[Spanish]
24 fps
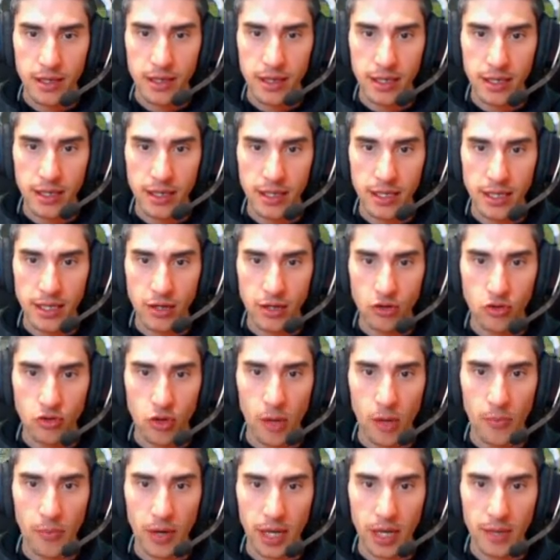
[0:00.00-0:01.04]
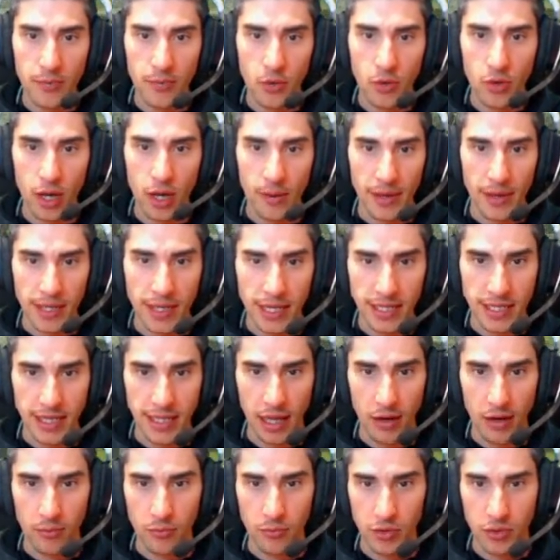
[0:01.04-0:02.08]
y construye, por ejemplo, una ballesta.
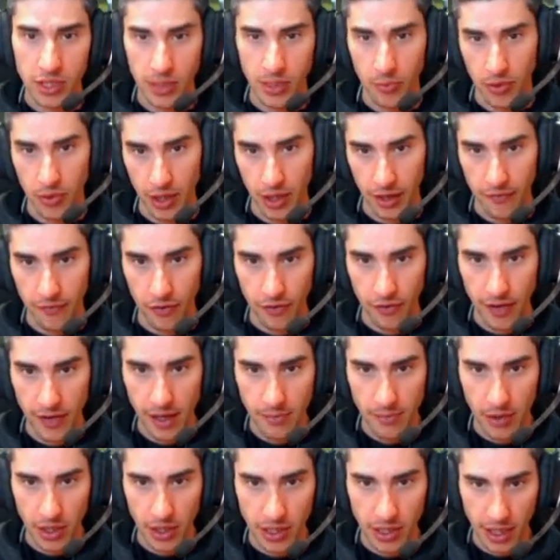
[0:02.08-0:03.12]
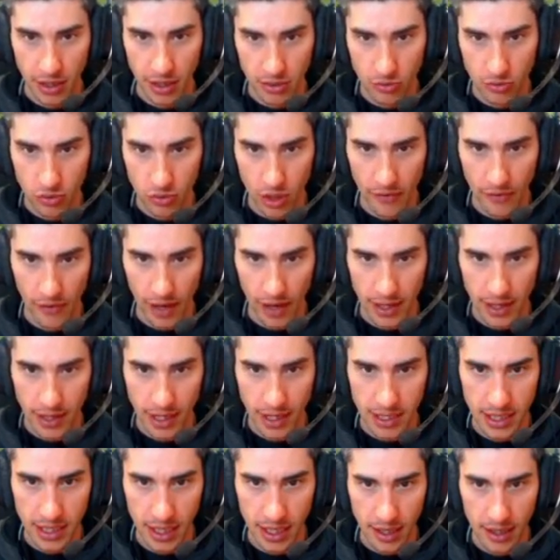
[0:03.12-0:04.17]
Pues, se puede reforzar, pero en este caso voy a utilizarla antes
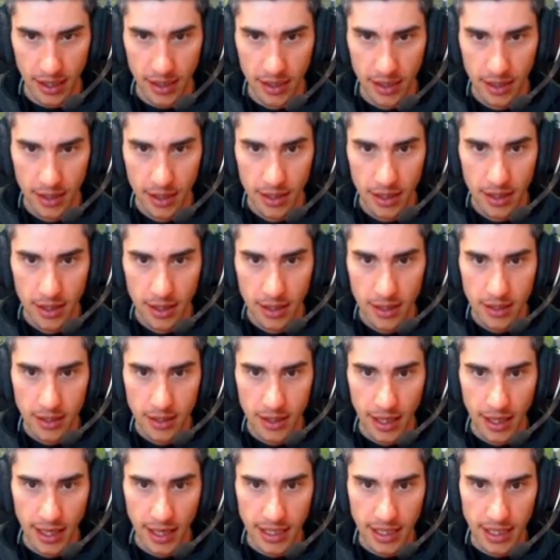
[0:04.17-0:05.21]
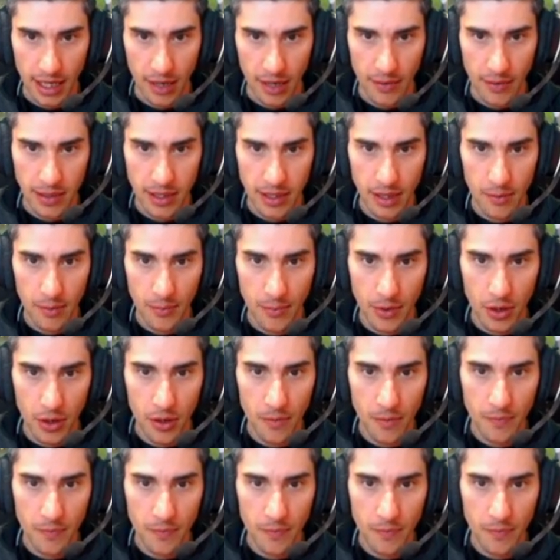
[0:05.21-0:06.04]
de que, se acabe el tiempo.